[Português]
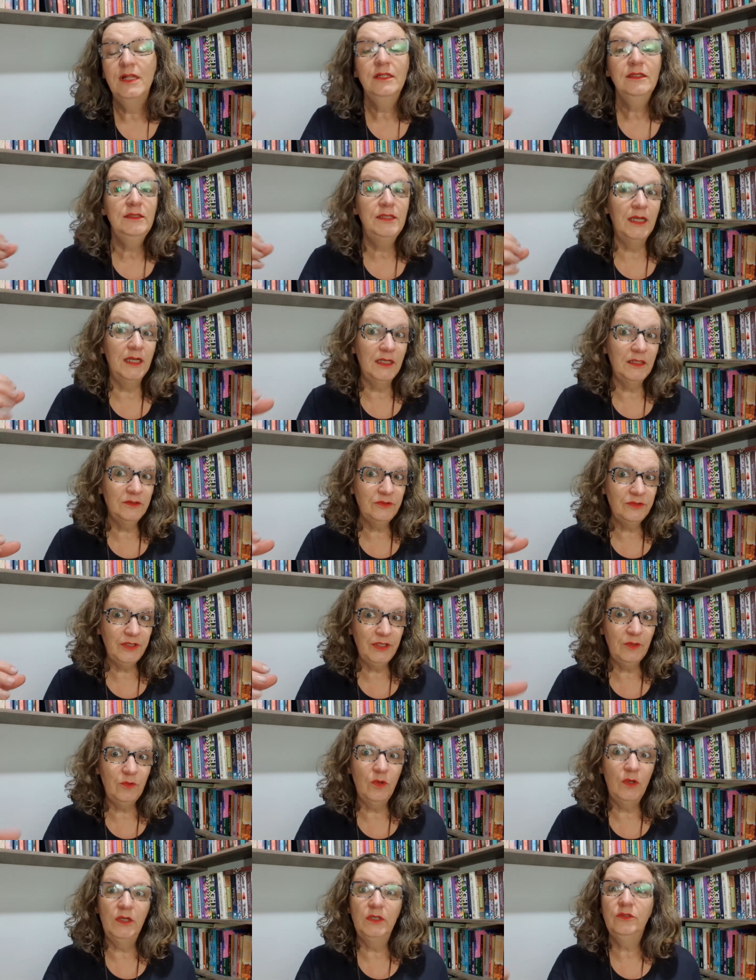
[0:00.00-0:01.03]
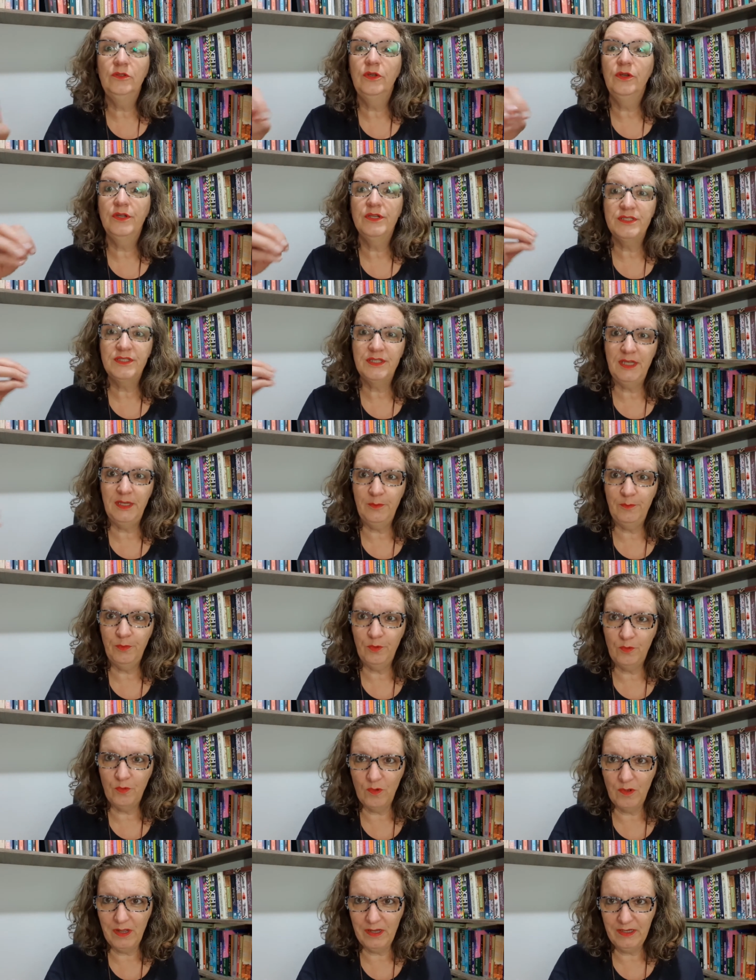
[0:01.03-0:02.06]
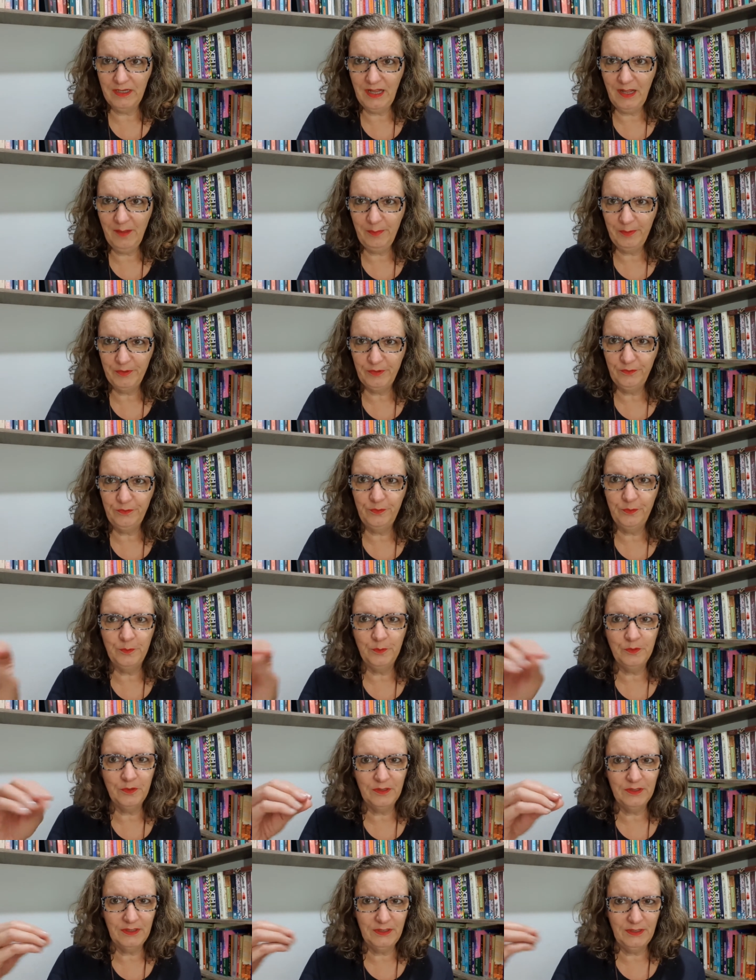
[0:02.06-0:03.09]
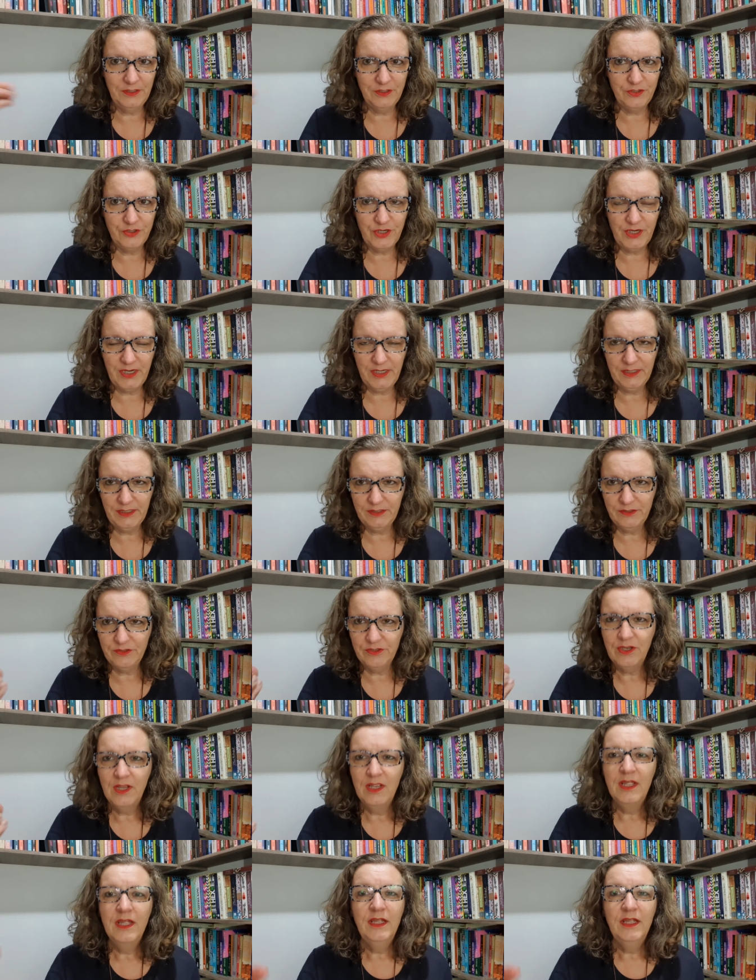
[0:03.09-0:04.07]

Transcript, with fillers: Tanto que quando eu recebo com a capa do filme, com aquela jacket,